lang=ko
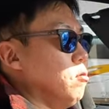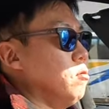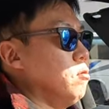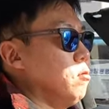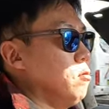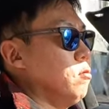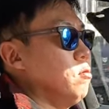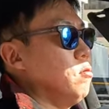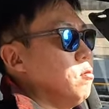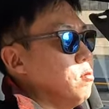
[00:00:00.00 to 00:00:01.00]

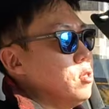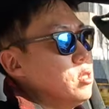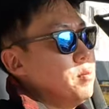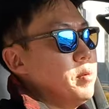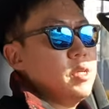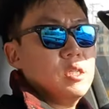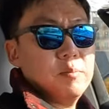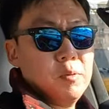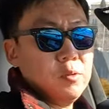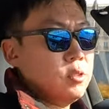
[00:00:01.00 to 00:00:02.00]
어,
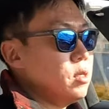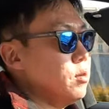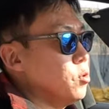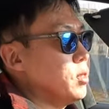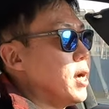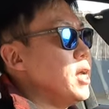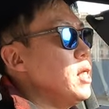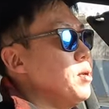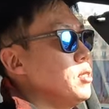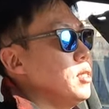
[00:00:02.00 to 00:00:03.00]
이삼백이 스포티 뭐
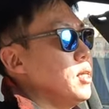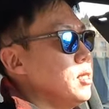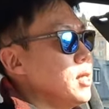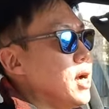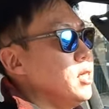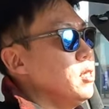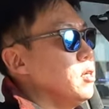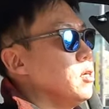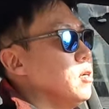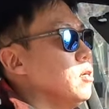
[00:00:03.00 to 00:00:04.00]
다이내믹 세단은
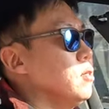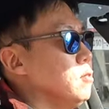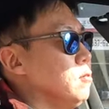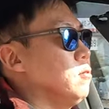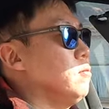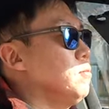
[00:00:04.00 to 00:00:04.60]
아니니까